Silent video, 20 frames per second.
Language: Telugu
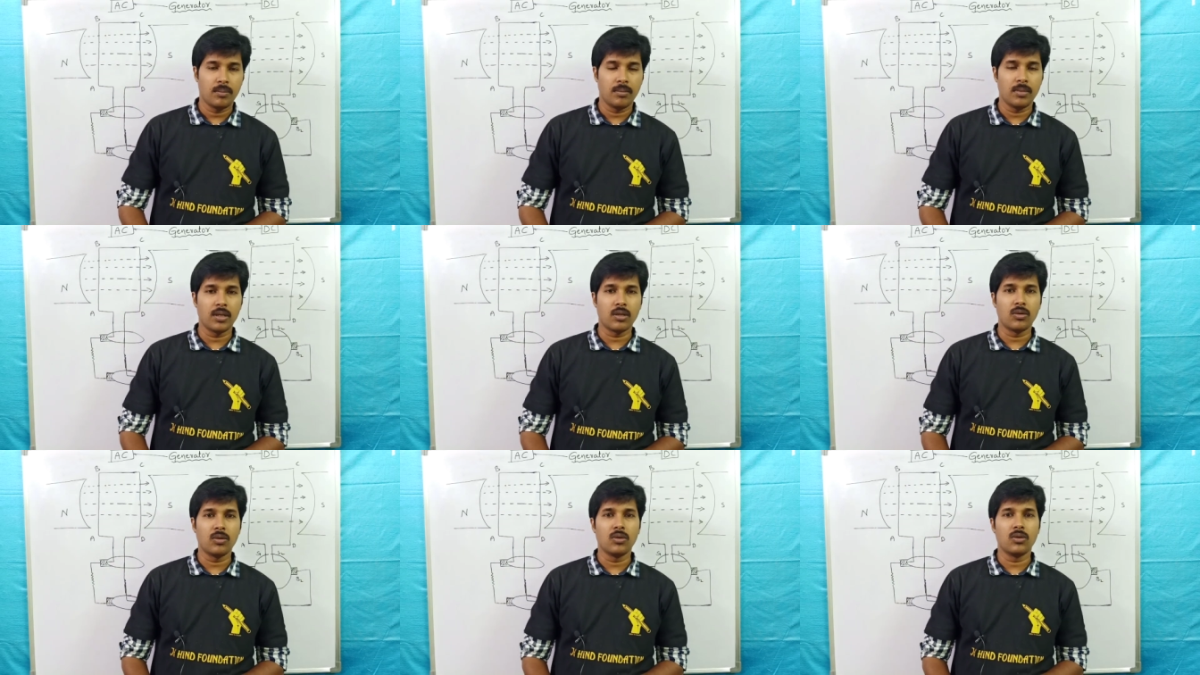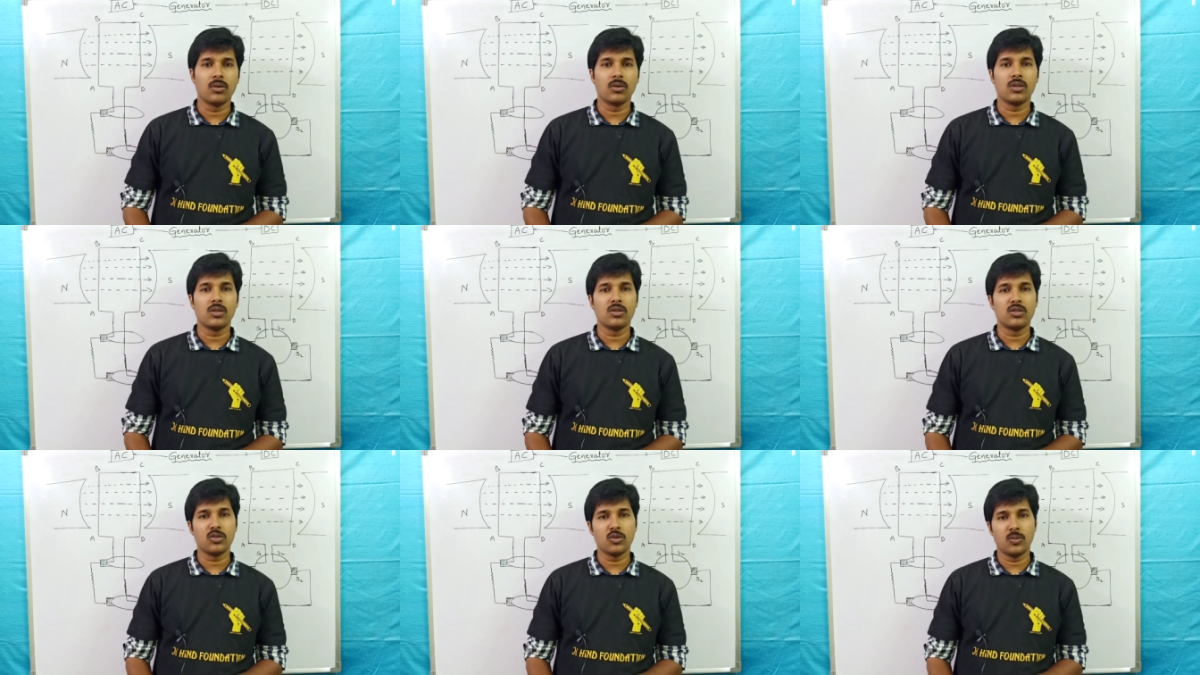మీకు
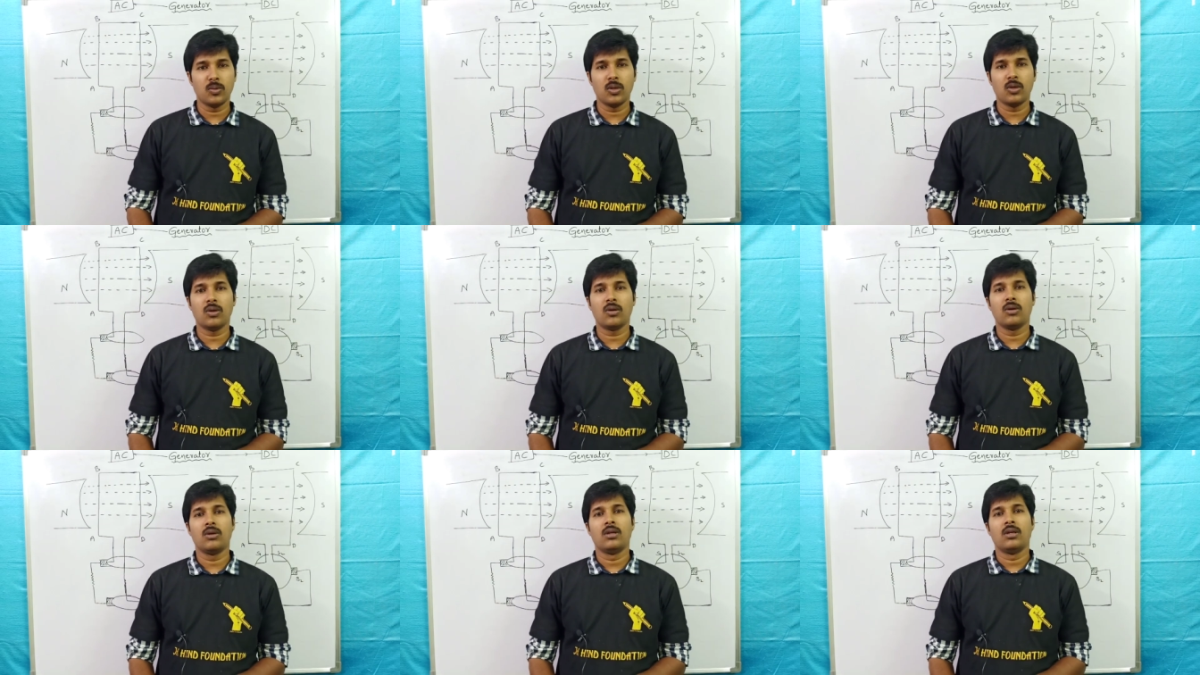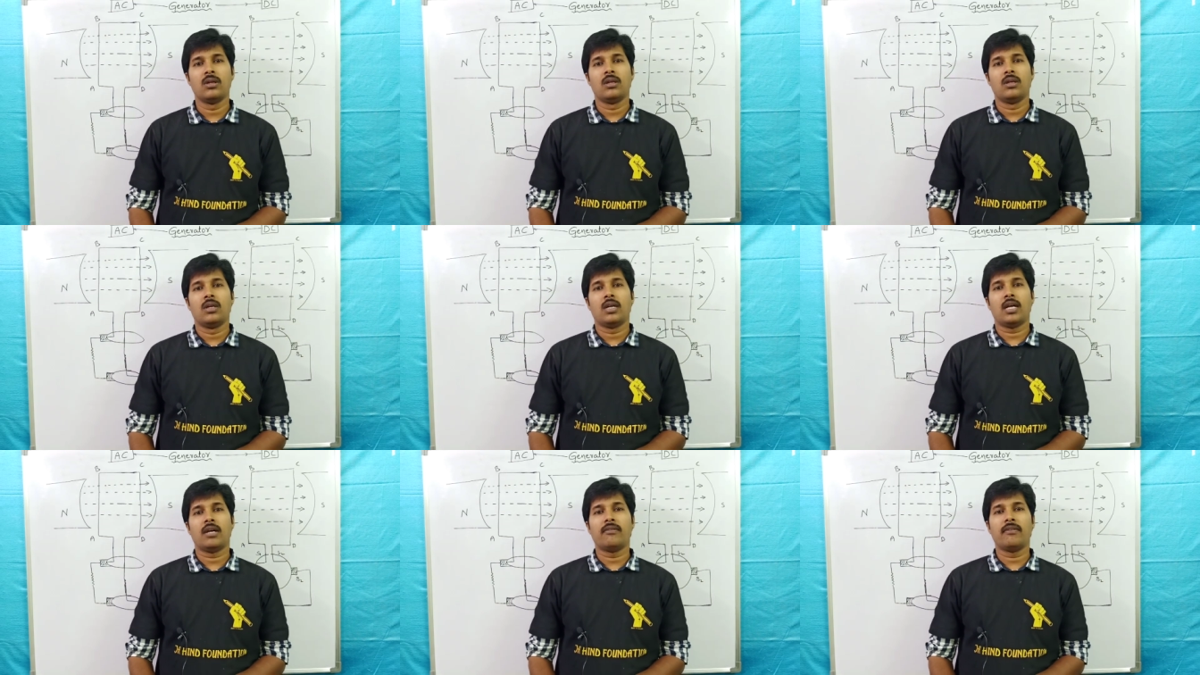యూట్యూబ్లో
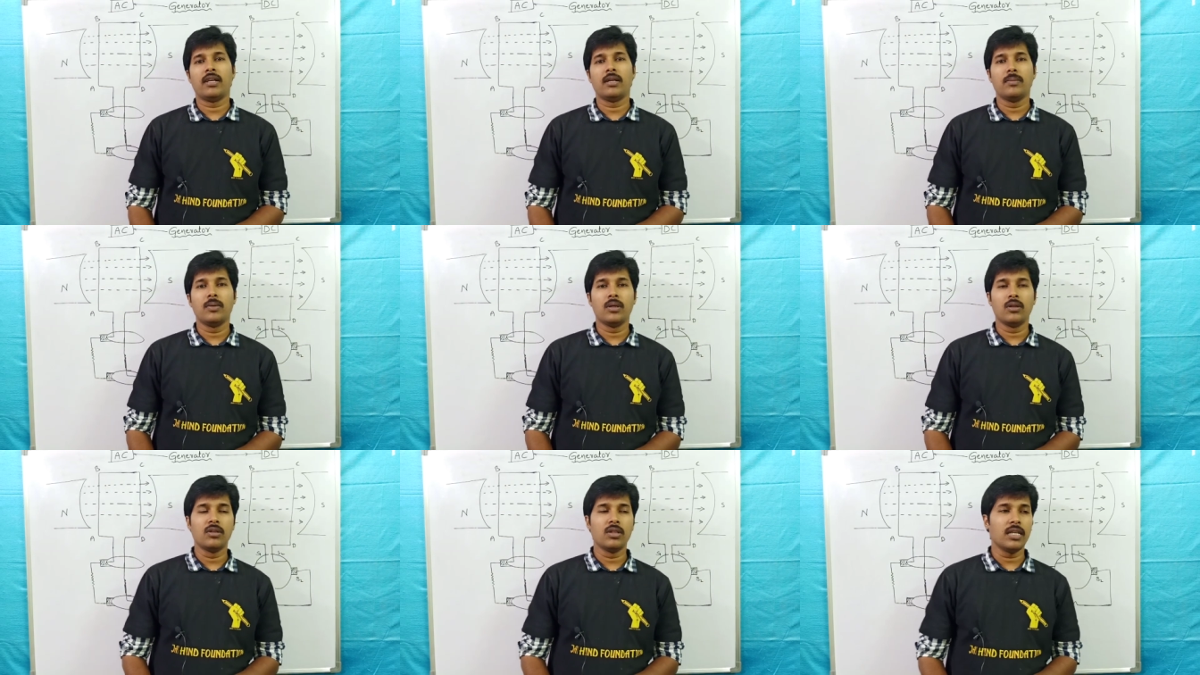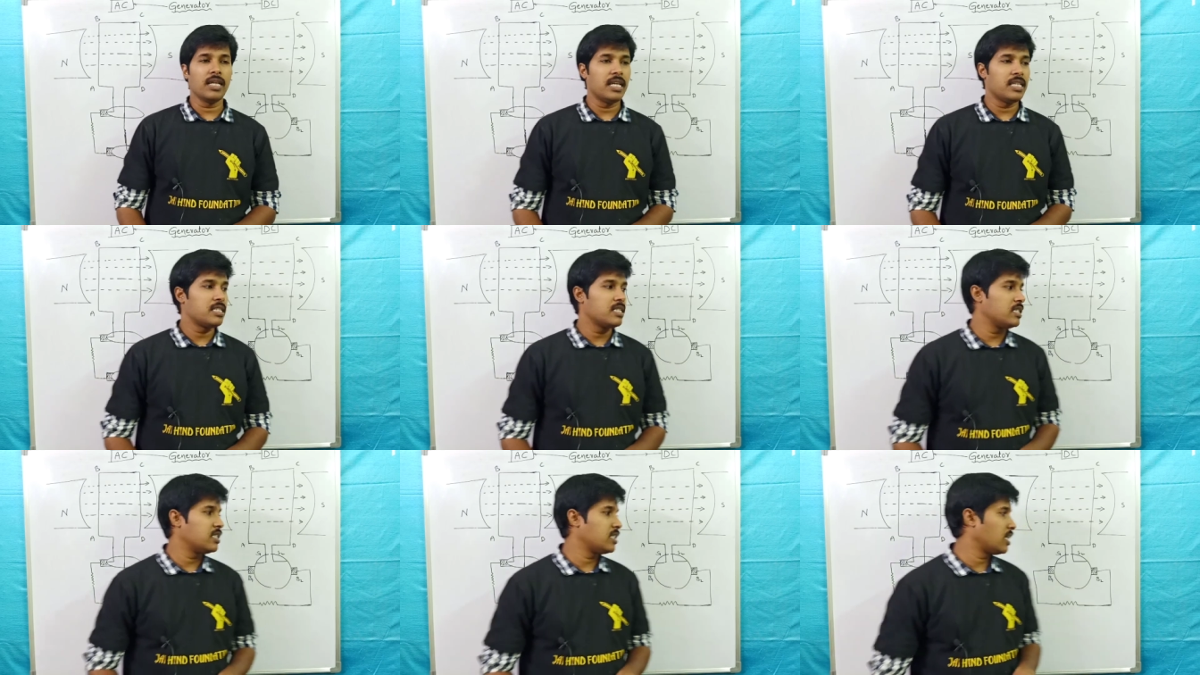అవైలబుల్ ఉంది
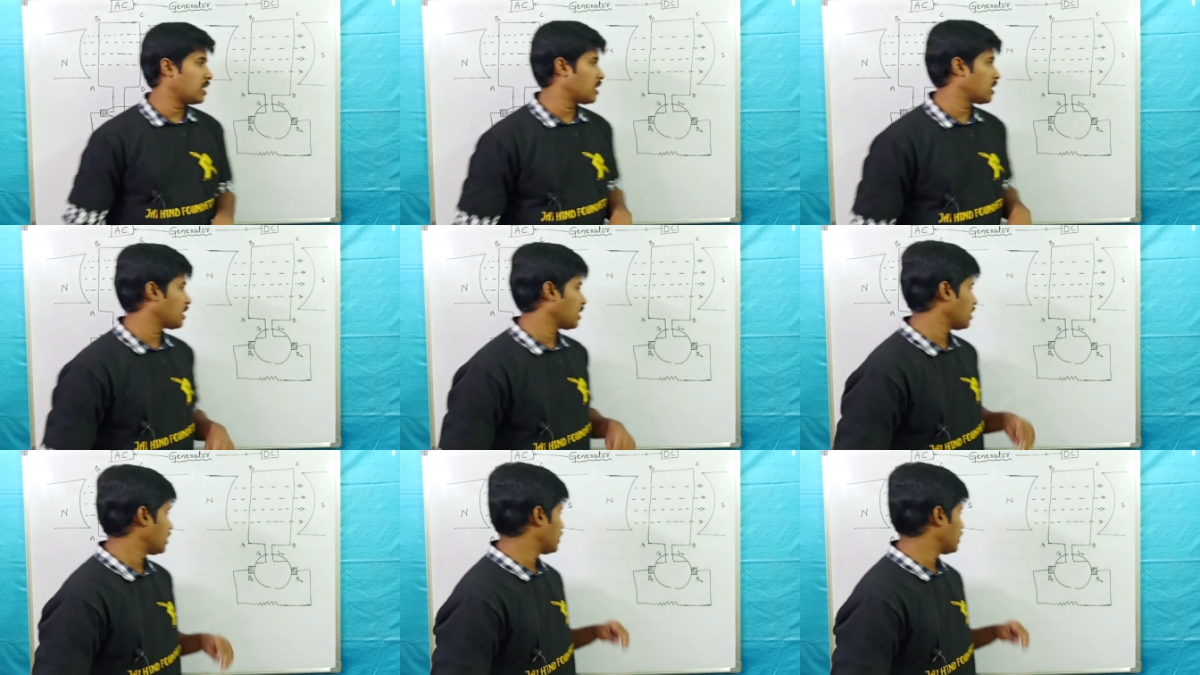ఏసీ జనరేటర్ని